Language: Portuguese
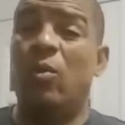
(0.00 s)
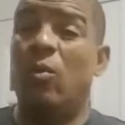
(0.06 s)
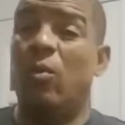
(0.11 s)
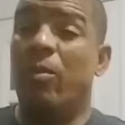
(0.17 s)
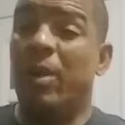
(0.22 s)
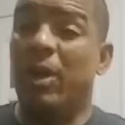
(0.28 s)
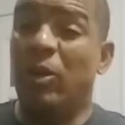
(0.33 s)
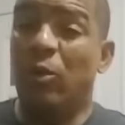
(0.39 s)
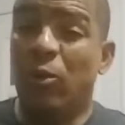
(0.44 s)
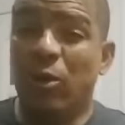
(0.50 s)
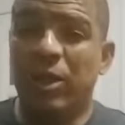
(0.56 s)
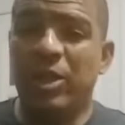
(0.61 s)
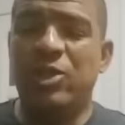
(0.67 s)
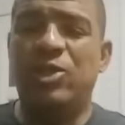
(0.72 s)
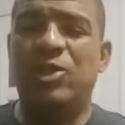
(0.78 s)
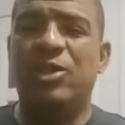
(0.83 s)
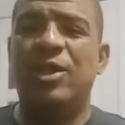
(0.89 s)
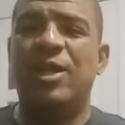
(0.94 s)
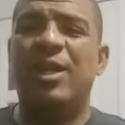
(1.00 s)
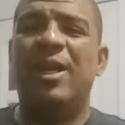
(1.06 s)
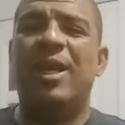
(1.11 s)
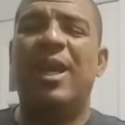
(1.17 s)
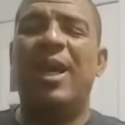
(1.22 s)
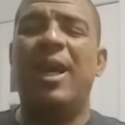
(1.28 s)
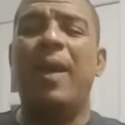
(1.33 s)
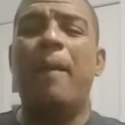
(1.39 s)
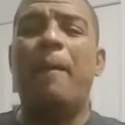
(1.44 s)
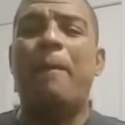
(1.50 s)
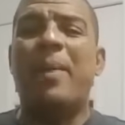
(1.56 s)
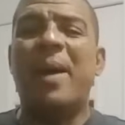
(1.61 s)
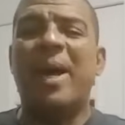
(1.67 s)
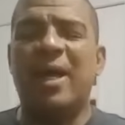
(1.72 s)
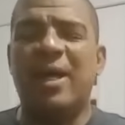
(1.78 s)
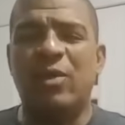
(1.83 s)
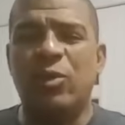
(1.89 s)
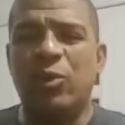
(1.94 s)
uma noite
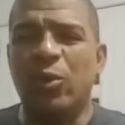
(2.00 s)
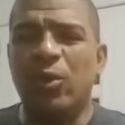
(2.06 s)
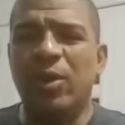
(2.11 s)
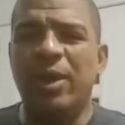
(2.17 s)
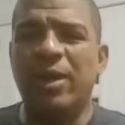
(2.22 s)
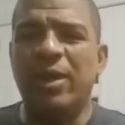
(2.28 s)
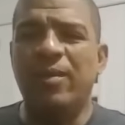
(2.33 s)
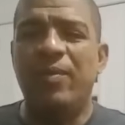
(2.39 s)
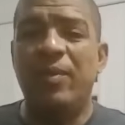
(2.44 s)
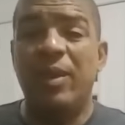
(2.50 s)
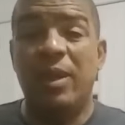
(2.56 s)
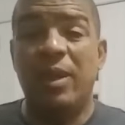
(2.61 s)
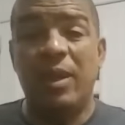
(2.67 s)
reparadora